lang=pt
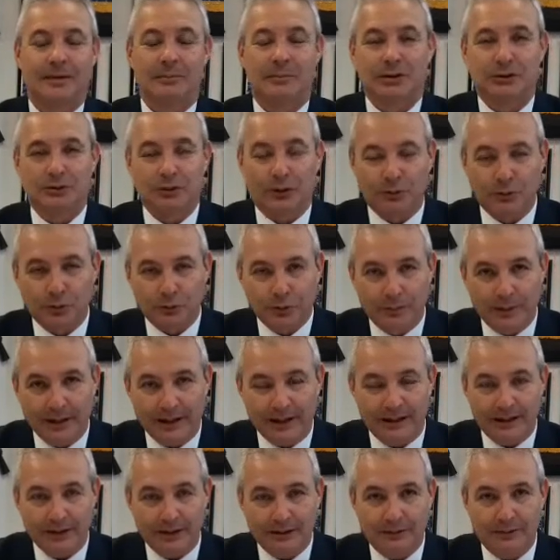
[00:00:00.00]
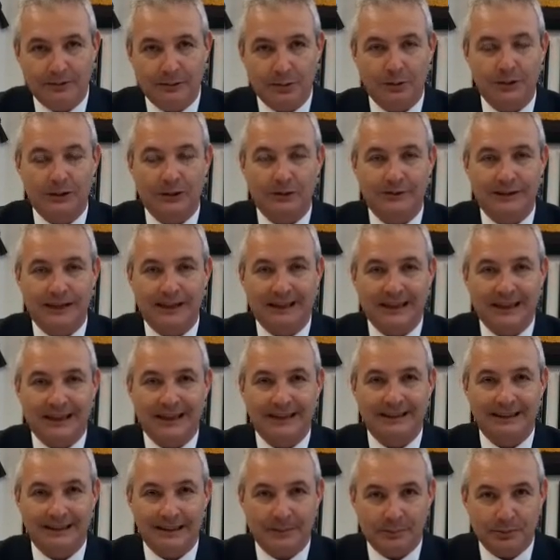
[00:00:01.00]
Pessoal, tudo bem? Aqui é o Coronel
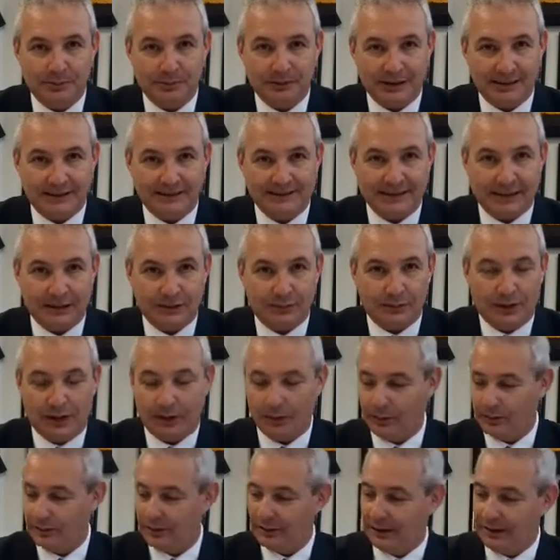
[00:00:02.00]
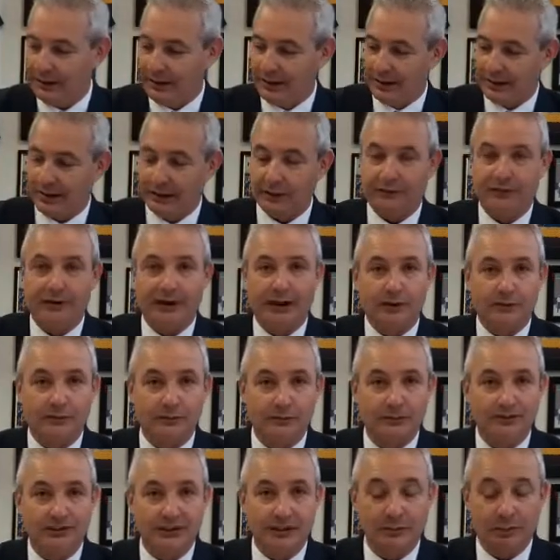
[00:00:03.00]
Telhada, deputado estadual. Quero falar com
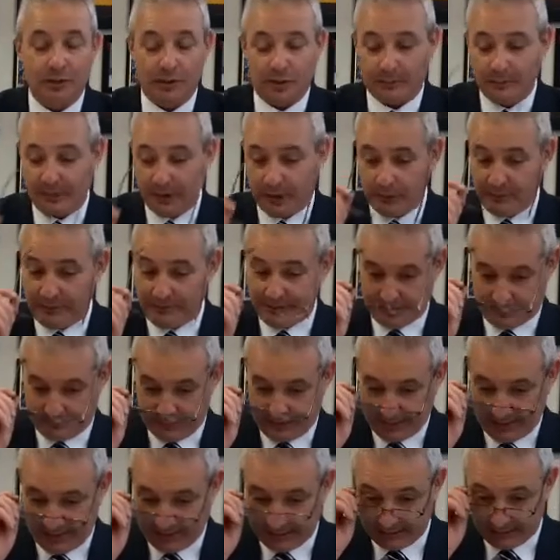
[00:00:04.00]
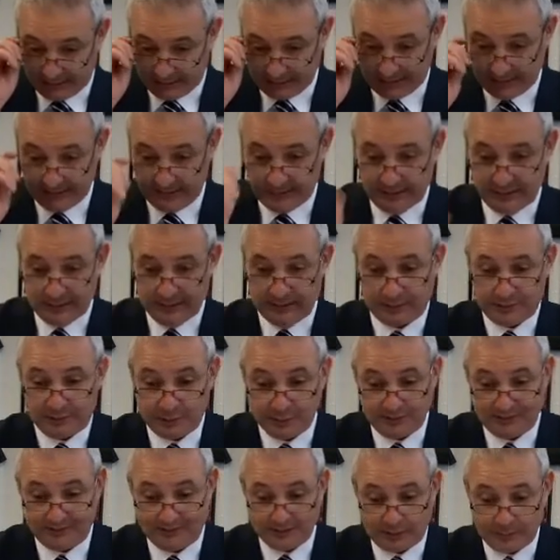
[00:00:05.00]
você, meu amigo, minha amiga,
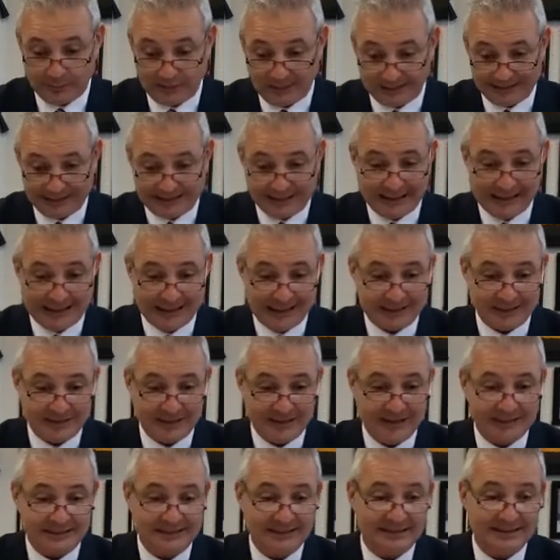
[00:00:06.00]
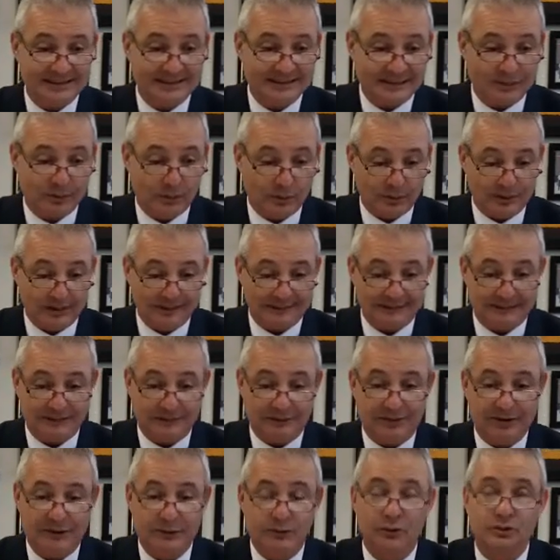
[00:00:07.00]
policial militar, agentes de segurança,
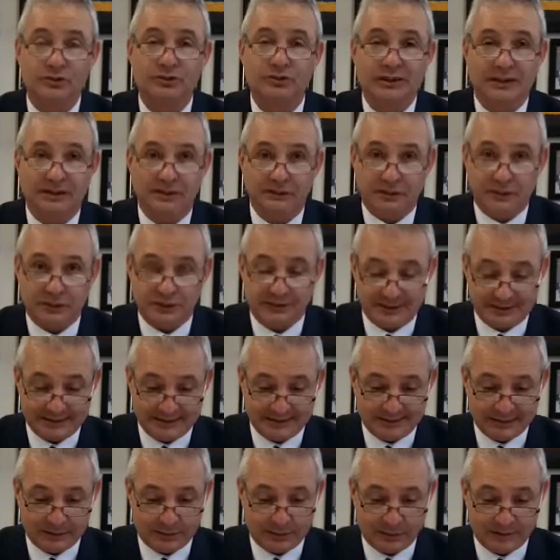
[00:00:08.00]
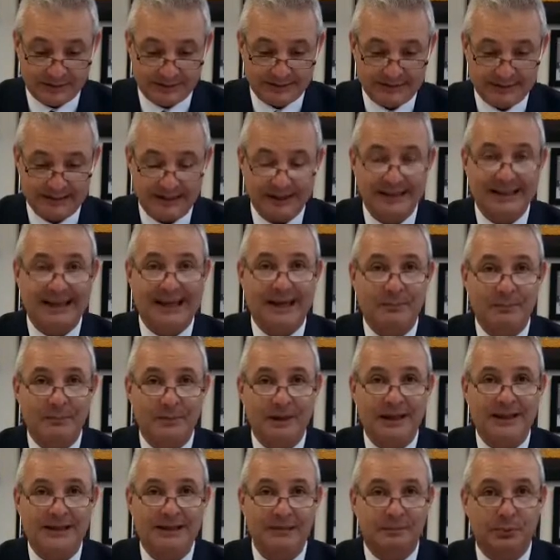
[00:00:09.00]
enfim, todos das forças de segurança.
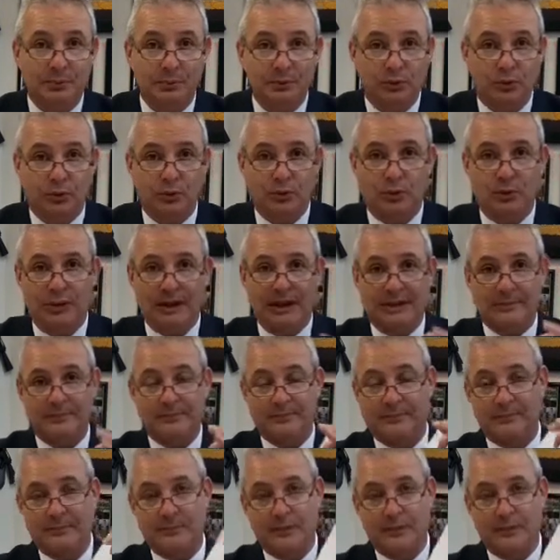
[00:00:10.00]
Acabei de protocolar